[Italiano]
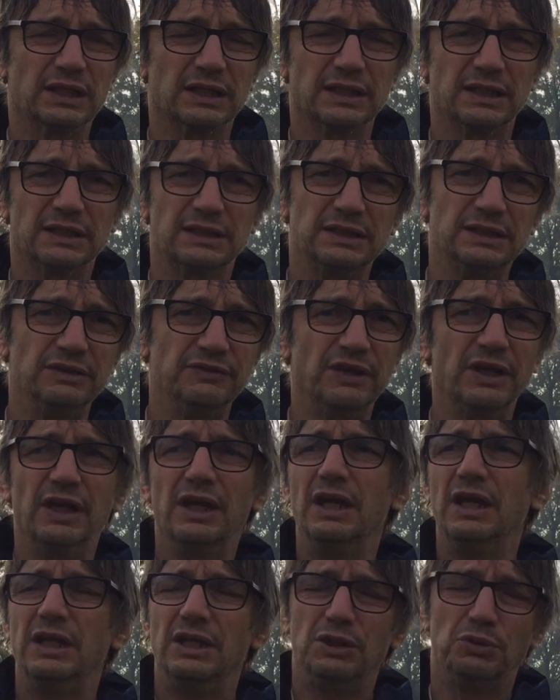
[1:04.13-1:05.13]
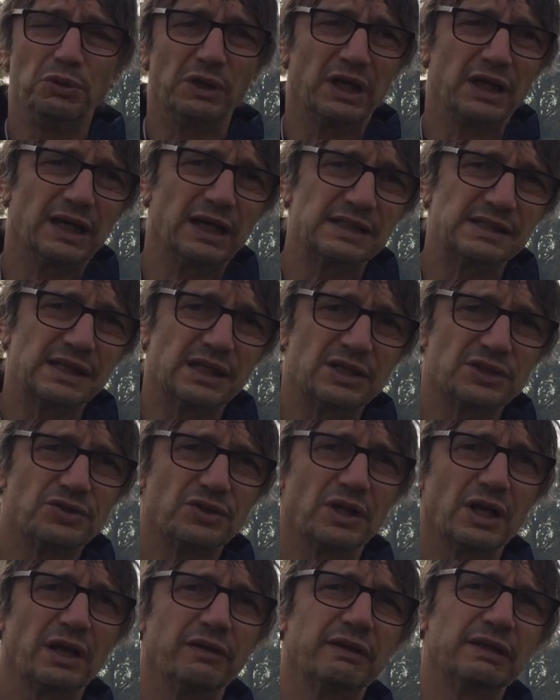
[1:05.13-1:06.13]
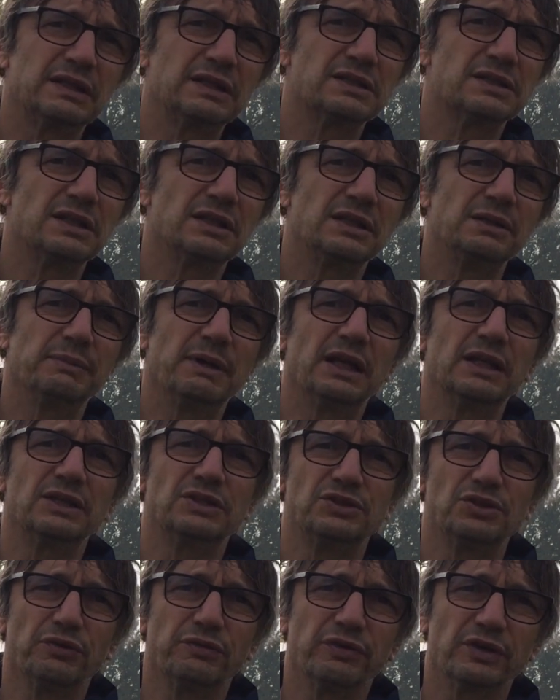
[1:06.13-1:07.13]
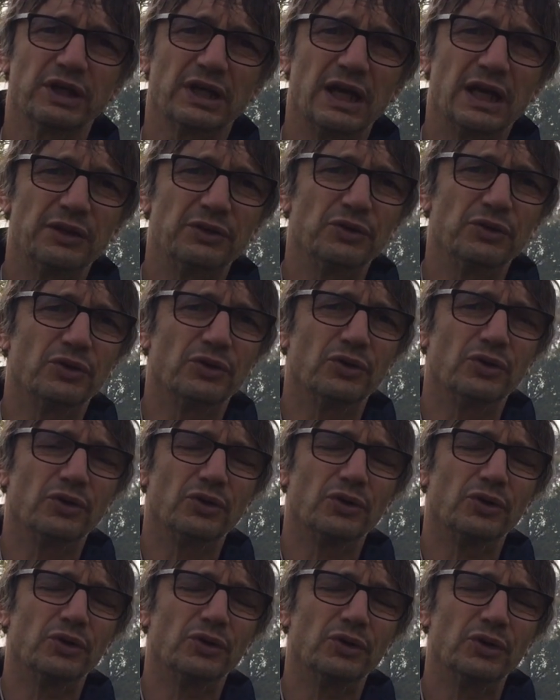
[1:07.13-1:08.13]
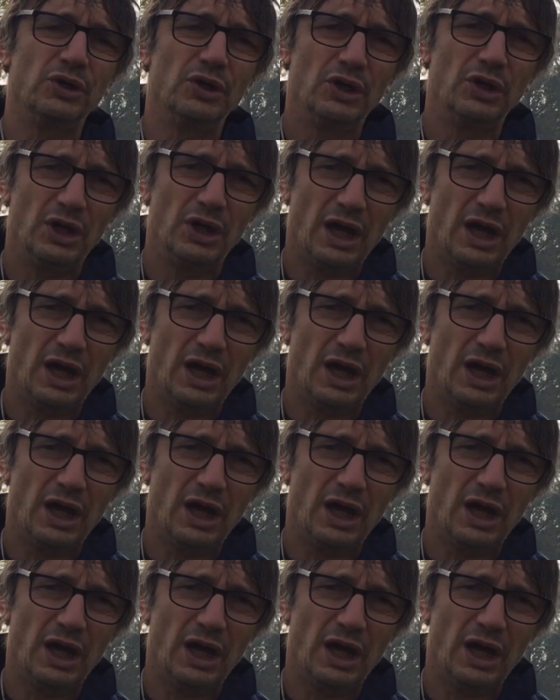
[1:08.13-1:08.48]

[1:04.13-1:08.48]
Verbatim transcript: alternative. I due ragazzi che sono arrivati in settimana ci offriranno